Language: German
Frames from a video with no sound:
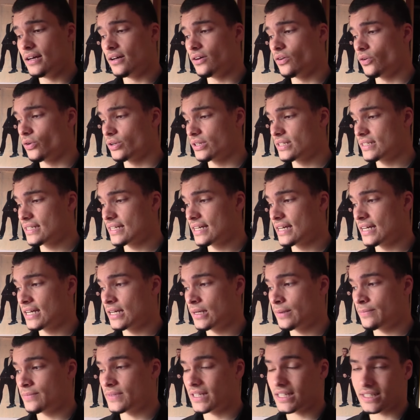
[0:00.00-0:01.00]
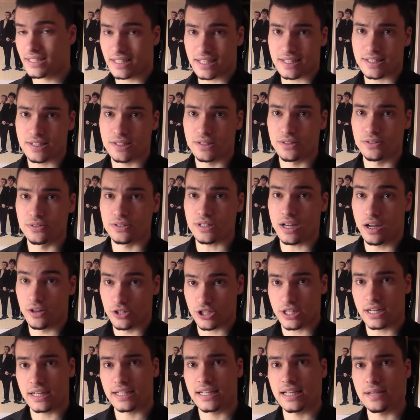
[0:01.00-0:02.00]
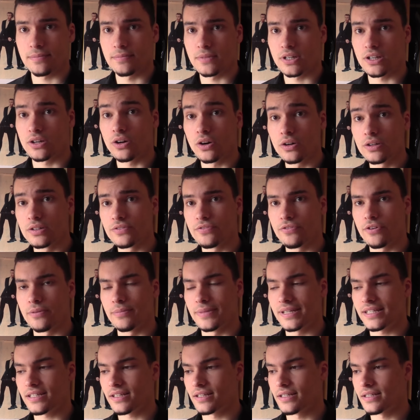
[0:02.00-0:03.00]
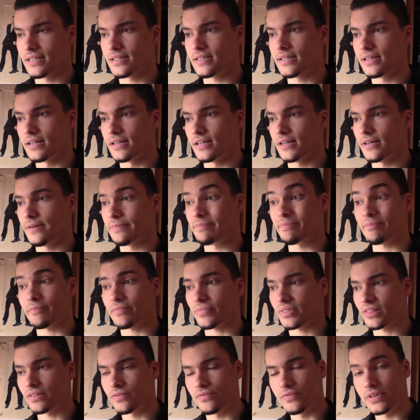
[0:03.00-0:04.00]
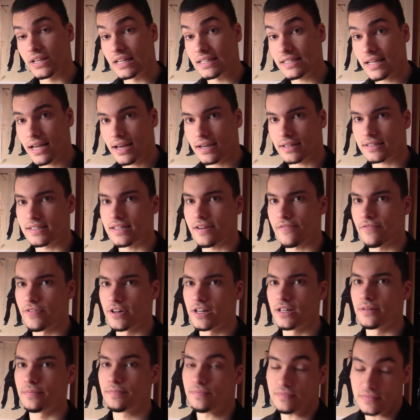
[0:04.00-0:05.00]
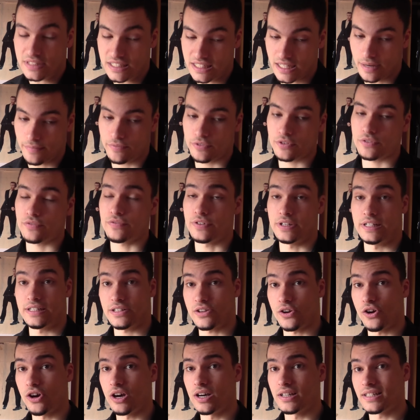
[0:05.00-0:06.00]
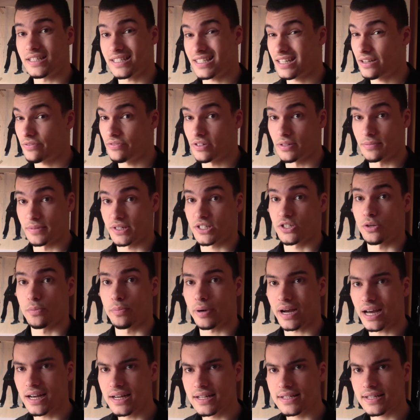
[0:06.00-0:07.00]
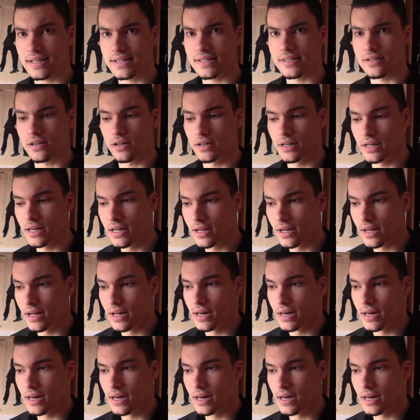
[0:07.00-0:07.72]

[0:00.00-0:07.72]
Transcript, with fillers: Und ähm, der dritte und ausschlaggebende Grund für mich ist, ähm, wie gesagt, der Film, ich habe von vielen gehört, dass der Film nicht so pralle sein soll.